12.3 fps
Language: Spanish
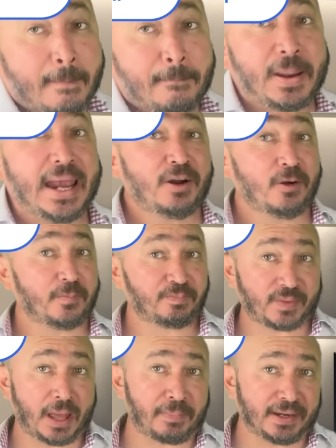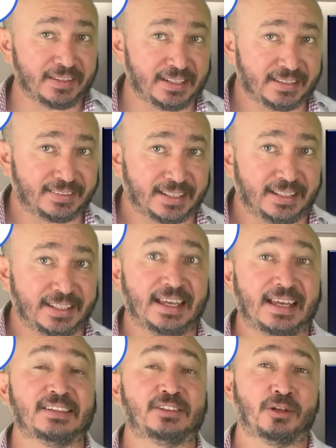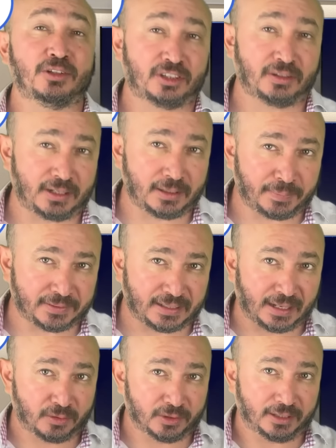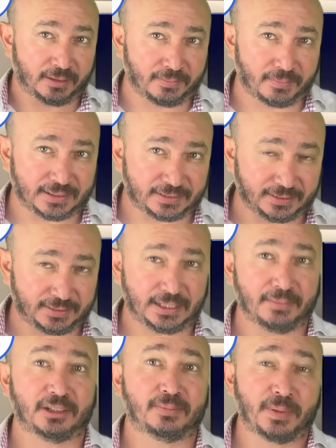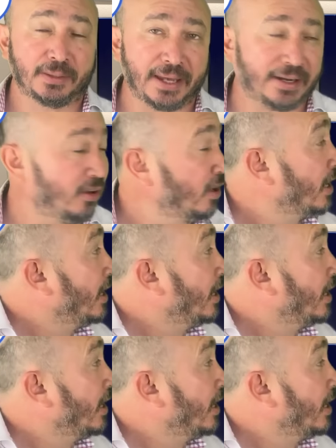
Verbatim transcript: pero a partir de este día es cuando se van a empezar a unir más sistemas. Primero,